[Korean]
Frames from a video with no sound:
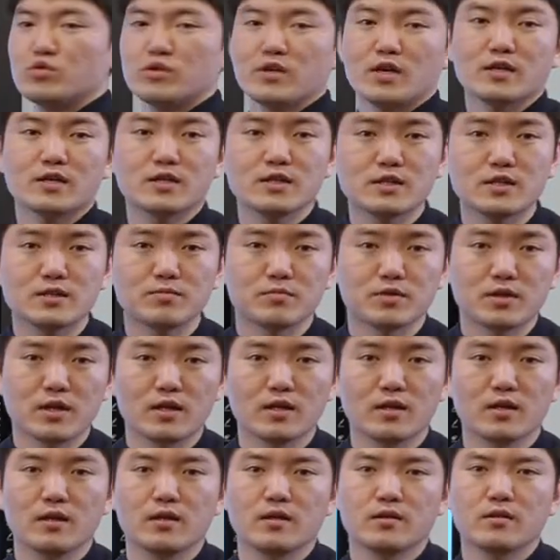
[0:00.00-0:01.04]
묘사가
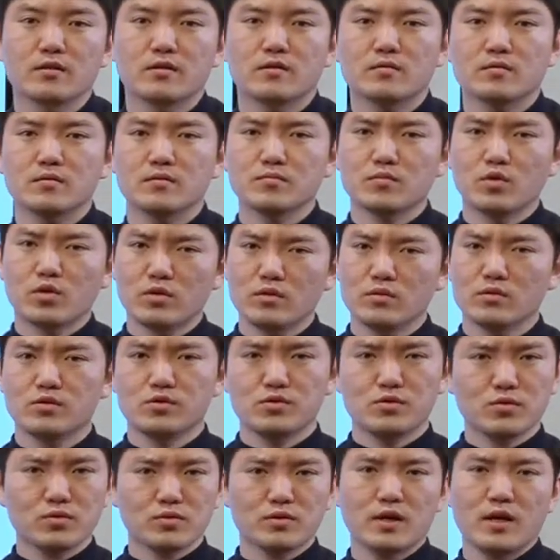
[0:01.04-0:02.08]
끝입니다. 여러분 뭐
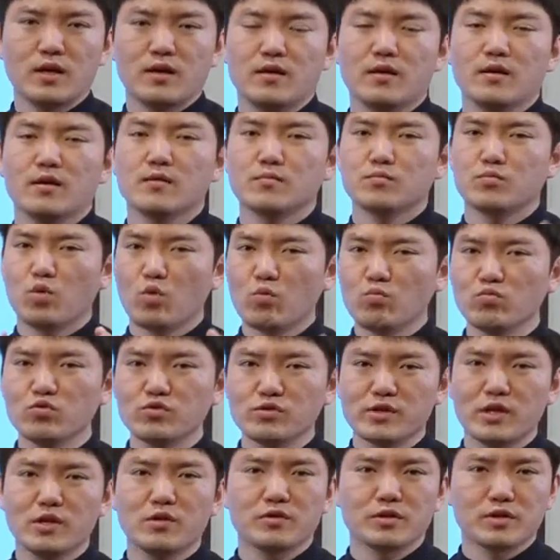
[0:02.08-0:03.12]
수동태,
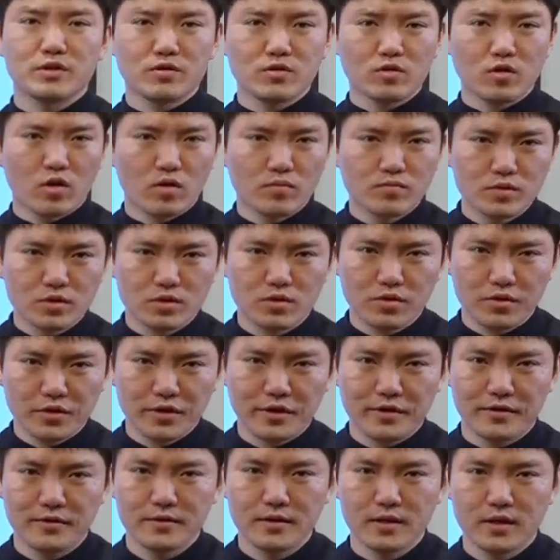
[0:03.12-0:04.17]
복문 사용 이런 거 없는
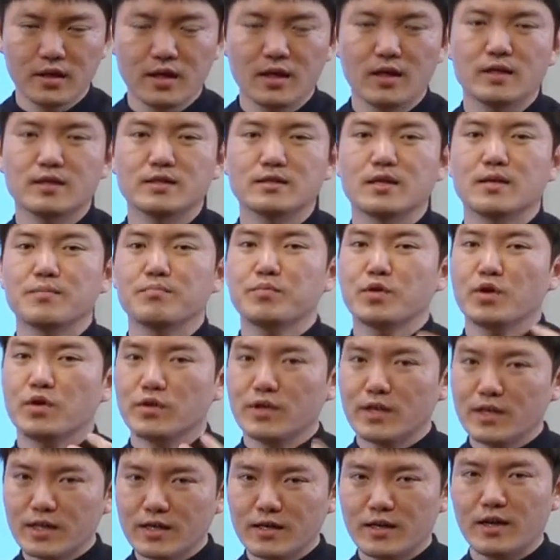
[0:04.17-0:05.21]
거예요. 그냥
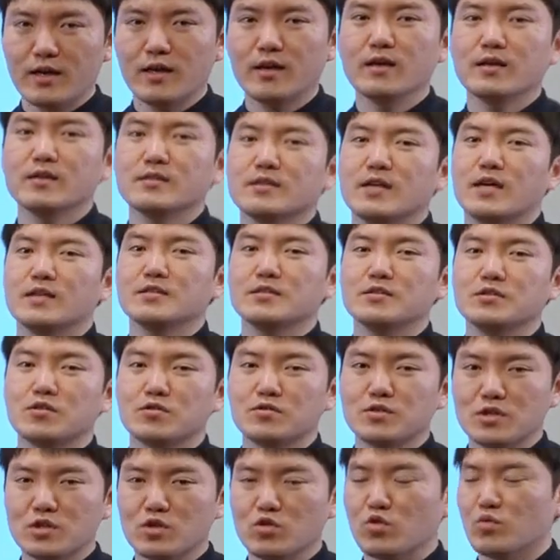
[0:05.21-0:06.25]
편안하게 사진
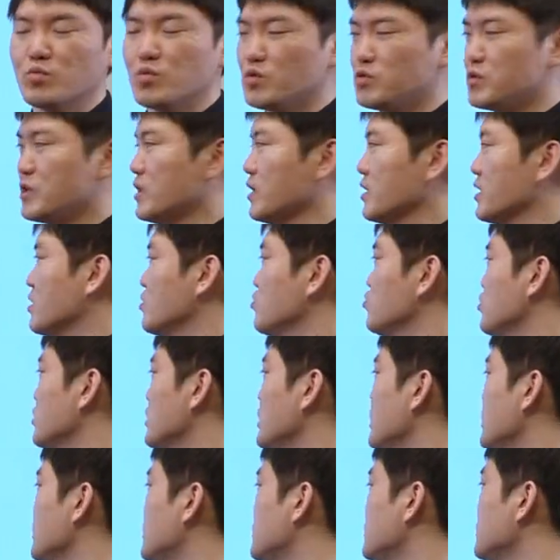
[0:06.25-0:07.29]
전체적으로 묘사하는 가
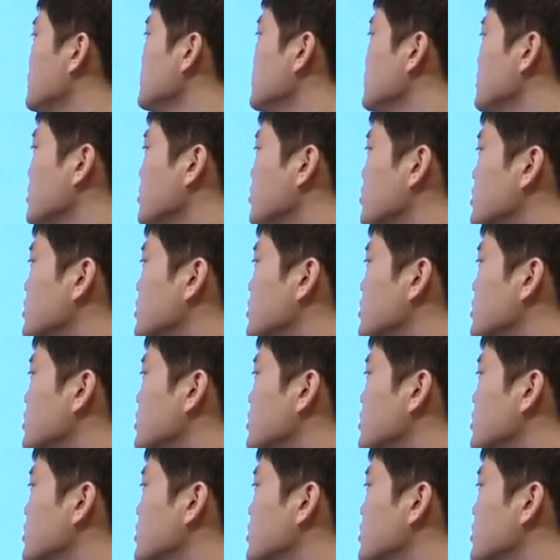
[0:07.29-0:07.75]
우리 틀 드린